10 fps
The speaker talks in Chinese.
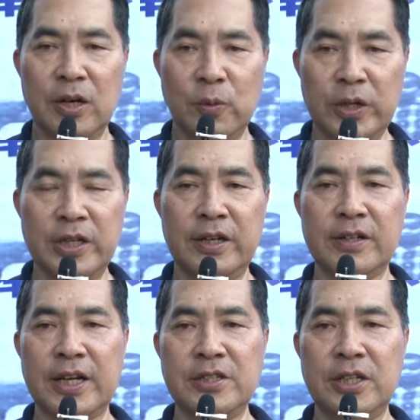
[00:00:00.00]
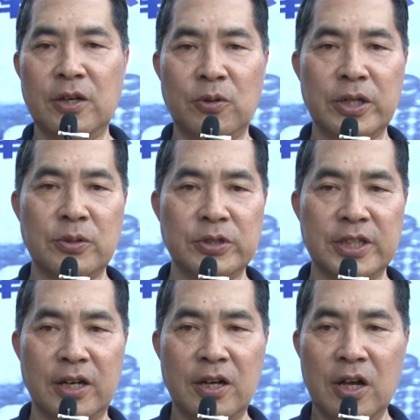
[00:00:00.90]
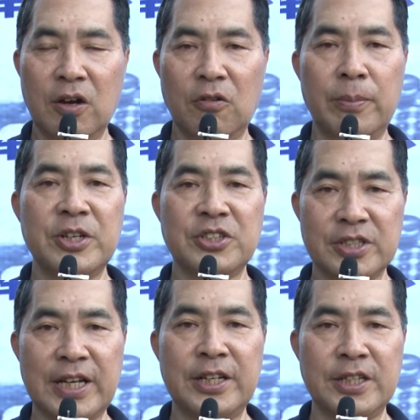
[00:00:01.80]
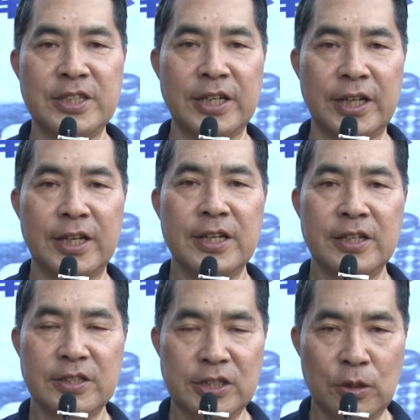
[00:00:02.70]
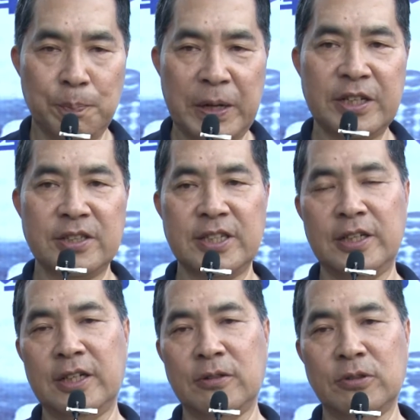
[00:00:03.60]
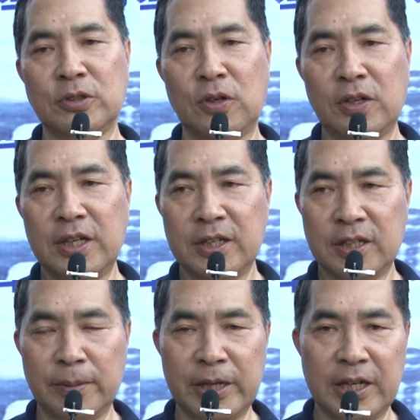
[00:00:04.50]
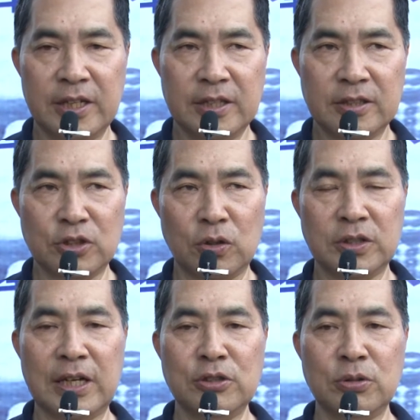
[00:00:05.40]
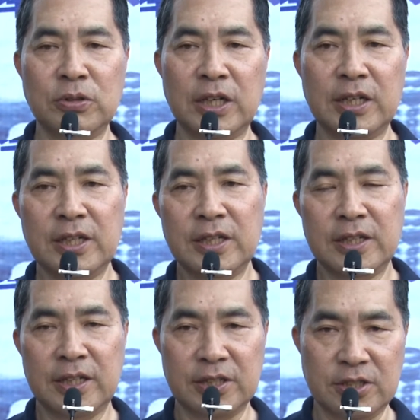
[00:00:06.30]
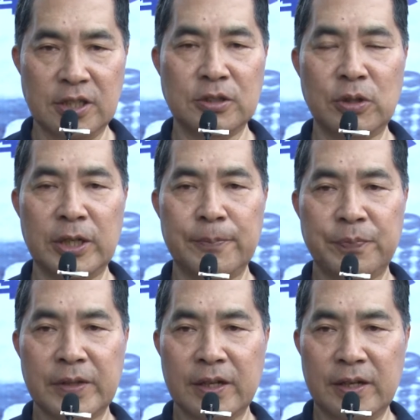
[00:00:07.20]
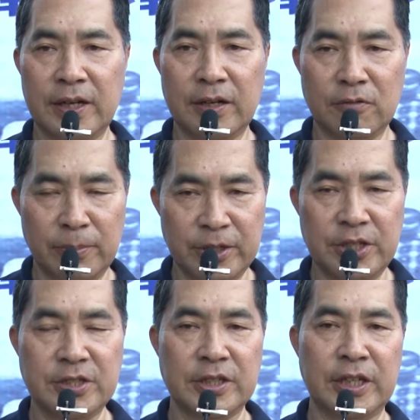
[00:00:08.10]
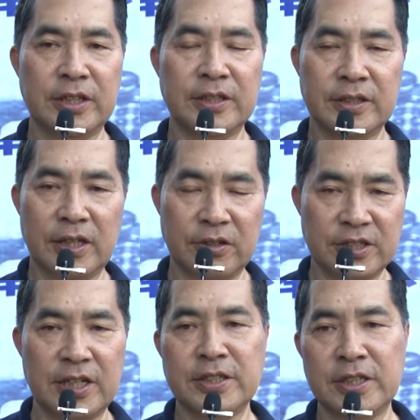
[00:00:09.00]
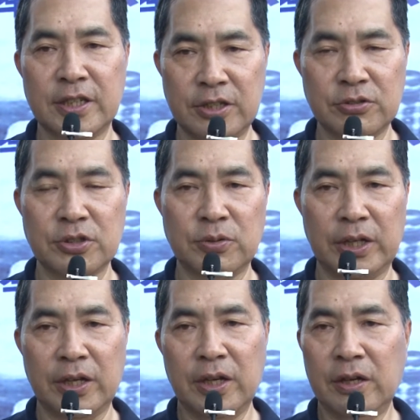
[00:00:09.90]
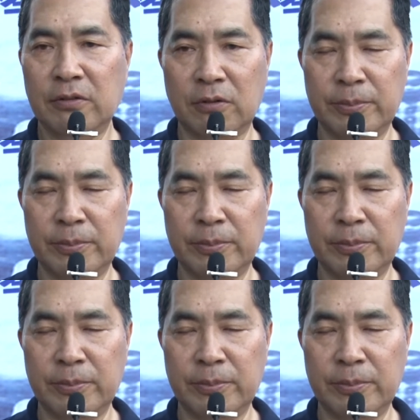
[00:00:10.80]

为了要感谢红叶国小，我们十三年前呢。就办了这样的一个活动。那么从当初的呃十二队，呃我们一直呢到了将近的六十队。我